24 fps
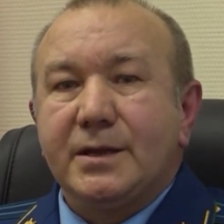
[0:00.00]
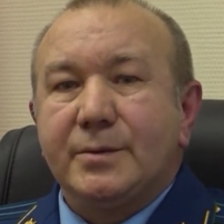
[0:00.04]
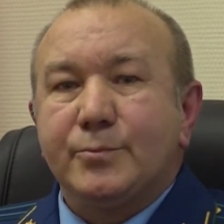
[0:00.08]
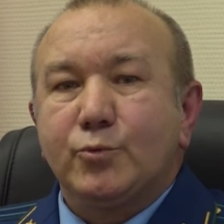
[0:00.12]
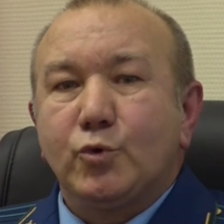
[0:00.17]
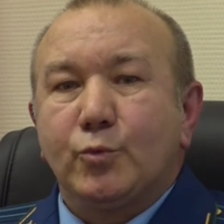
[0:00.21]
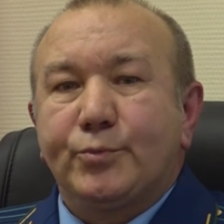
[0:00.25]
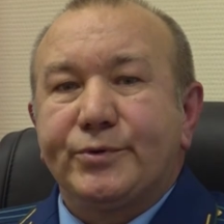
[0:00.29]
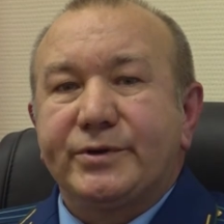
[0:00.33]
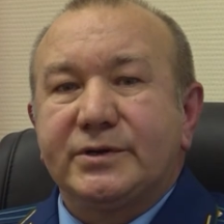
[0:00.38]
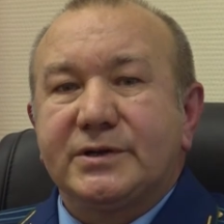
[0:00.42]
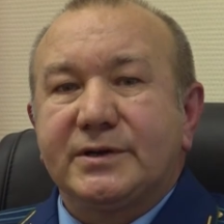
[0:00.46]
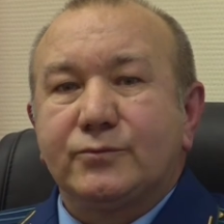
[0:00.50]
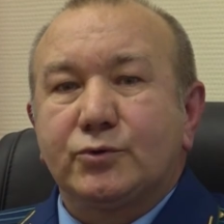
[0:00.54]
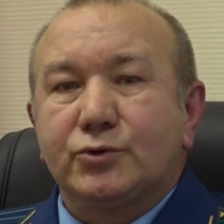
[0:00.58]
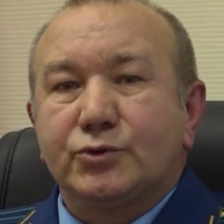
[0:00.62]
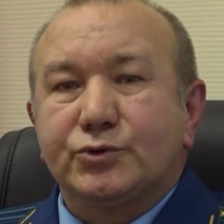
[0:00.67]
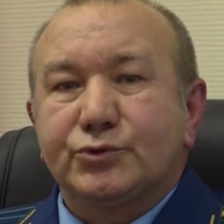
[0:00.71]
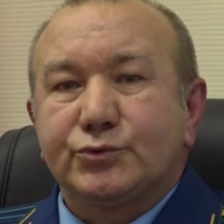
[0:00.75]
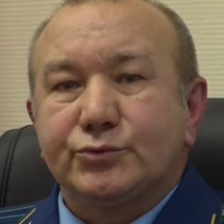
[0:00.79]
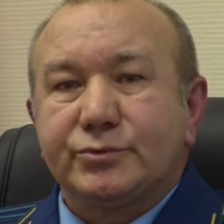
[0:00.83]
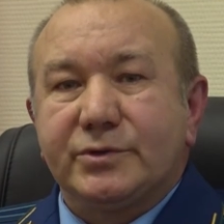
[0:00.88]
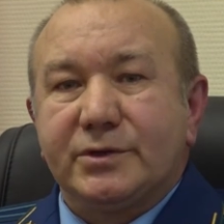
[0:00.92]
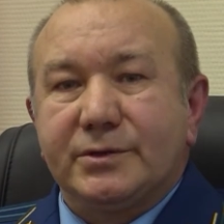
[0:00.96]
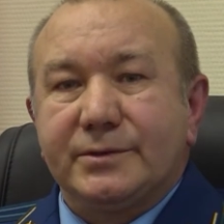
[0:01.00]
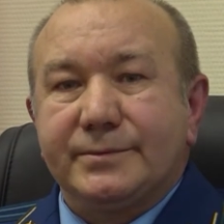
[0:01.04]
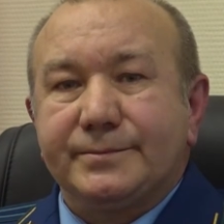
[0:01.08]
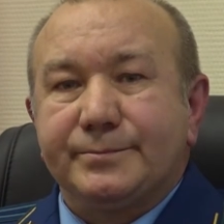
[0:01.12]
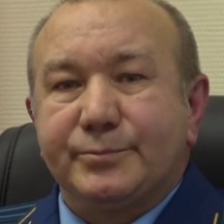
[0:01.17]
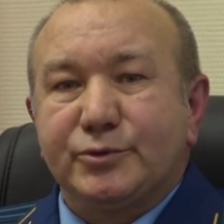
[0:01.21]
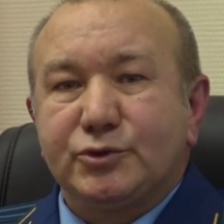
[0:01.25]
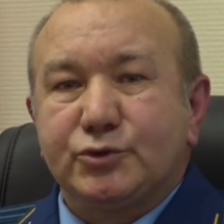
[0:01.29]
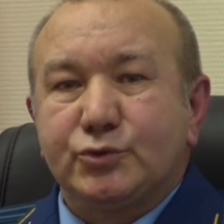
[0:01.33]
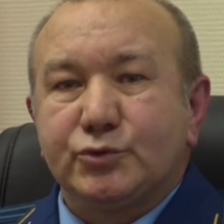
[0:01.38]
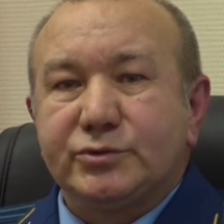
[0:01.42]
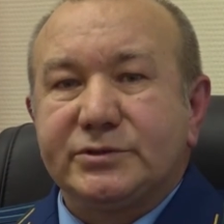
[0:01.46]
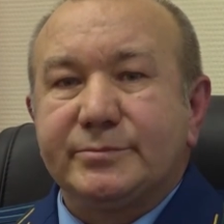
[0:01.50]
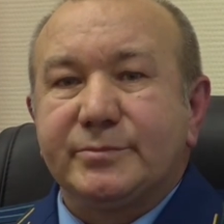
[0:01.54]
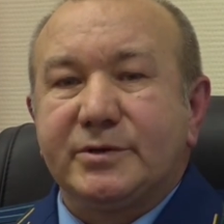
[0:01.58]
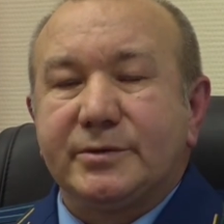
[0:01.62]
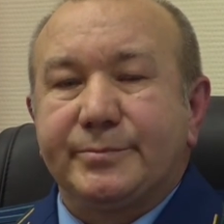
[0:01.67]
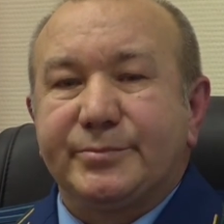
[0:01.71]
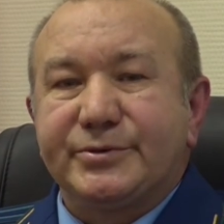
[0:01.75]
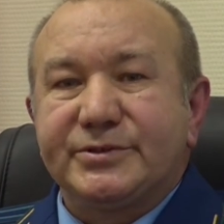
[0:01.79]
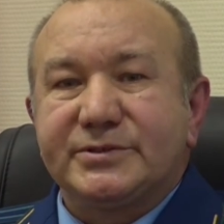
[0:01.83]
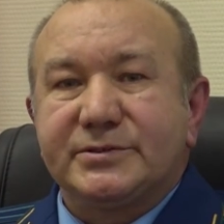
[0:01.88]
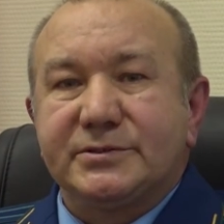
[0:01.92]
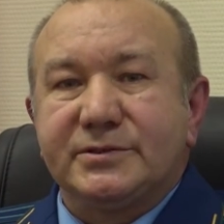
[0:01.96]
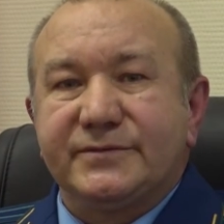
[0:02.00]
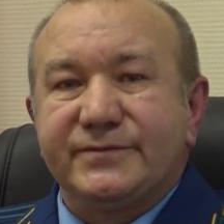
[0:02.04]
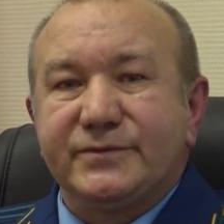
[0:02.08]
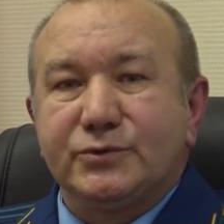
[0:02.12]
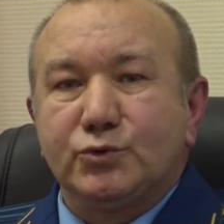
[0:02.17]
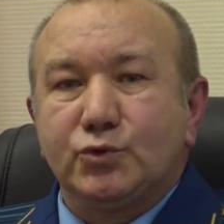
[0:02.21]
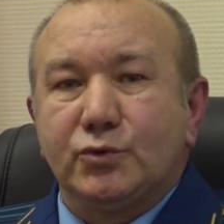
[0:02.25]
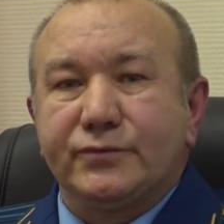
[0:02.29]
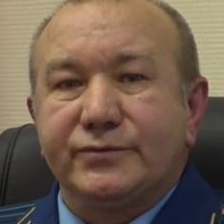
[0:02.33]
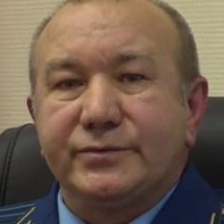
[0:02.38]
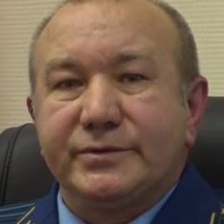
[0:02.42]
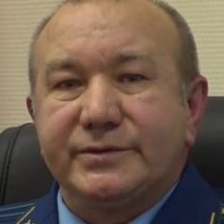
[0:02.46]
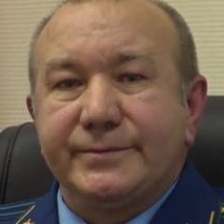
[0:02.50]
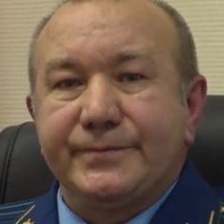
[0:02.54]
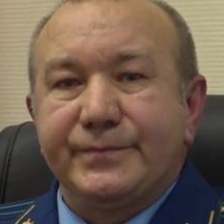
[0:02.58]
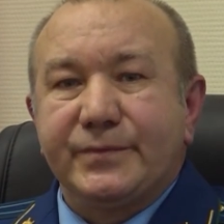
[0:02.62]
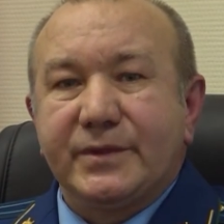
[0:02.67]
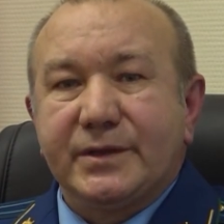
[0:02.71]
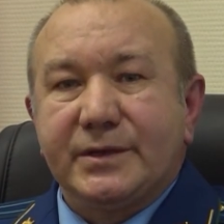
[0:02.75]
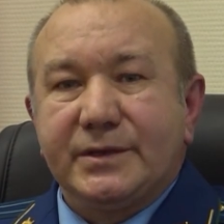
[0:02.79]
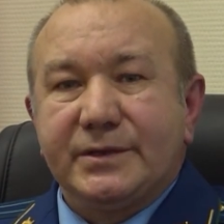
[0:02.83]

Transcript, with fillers: По приговору суда подсудимая признана виновной